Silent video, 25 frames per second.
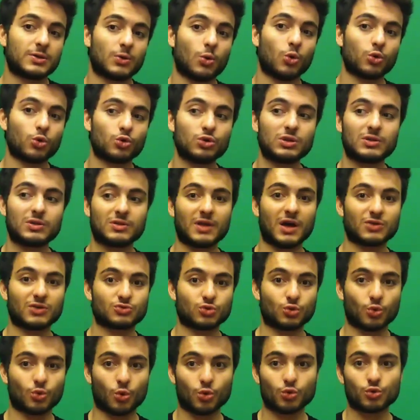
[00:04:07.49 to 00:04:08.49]
o gün daha
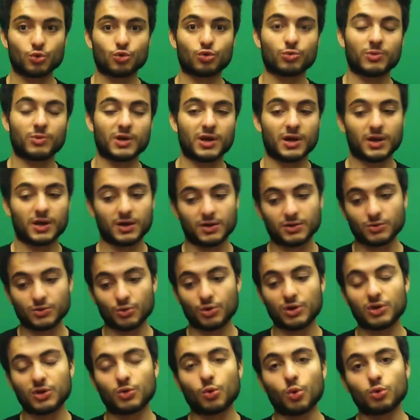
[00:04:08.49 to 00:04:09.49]
çok oyun kurmaya
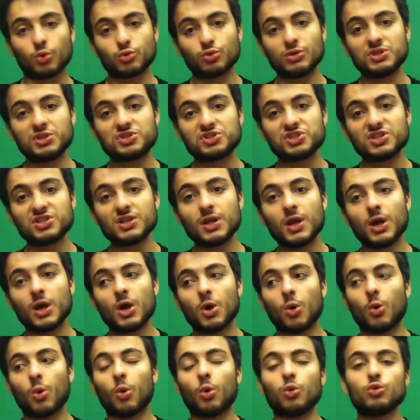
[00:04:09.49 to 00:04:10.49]
yönelik olduğu Hı. için
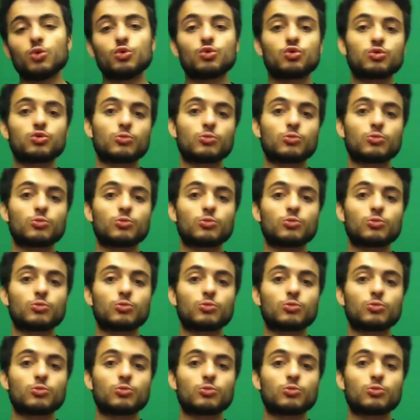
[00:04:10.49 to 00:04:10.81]
o oyun